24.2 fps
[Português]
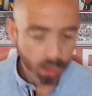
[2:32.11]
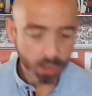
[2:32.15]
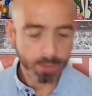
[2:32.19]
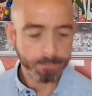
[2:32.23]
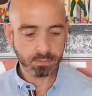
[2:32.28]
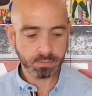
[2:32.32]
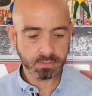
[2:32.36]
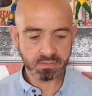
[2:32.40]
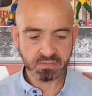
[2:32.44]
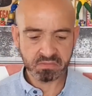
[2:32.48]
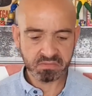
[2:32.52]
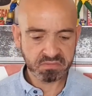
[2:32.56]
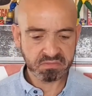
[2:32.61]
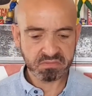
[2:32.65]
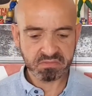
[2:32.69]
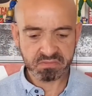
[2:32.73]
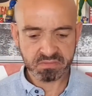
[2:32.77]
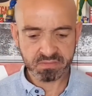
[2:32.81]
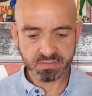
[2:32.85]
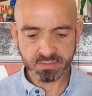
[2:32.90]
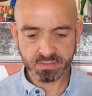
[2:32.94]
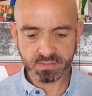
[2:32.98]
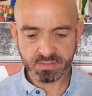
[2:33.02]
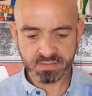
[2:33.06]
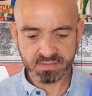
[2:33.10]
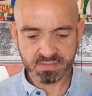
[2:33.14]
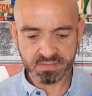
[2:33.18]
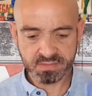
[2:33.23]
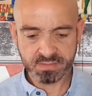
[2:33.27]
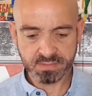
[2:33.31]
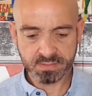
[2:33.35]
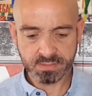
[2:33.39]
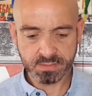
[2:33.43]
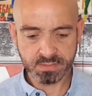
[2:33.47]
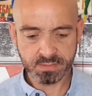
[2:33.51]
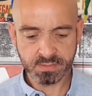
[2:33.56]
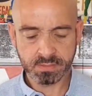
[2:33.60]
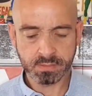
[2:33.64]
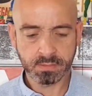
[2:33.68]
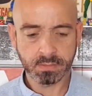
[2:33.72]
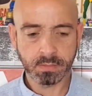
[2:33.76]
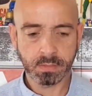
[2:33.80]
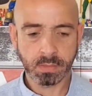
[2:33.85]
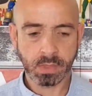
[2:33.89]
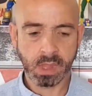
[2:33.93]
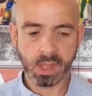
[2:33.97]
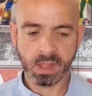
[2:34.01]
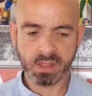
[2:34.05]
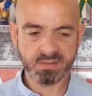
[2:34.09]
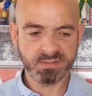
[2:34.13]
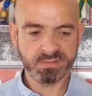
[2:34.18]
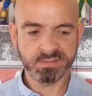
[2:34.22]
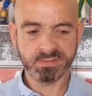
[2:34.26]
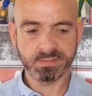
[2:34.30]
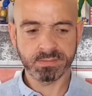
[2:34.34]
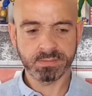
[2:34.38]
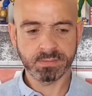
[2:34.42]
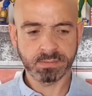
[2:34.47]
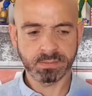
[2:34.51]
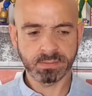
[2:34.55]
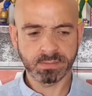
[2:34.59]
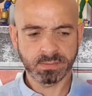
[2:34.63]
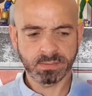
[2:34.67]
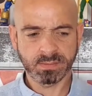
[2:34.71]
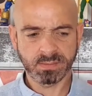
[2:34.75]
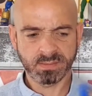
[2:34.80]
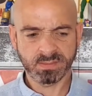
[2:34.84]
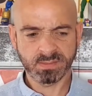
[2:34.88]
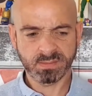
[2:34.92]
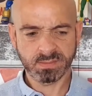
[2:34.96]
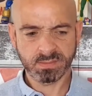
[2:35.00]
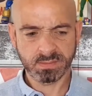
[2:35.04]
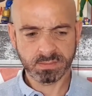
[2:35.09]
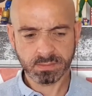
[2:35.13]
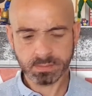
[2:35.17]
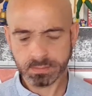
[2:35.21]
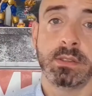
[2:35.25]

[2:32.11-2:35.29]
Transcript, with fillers: Dá também aquela sacudida básica por via das dúvidas.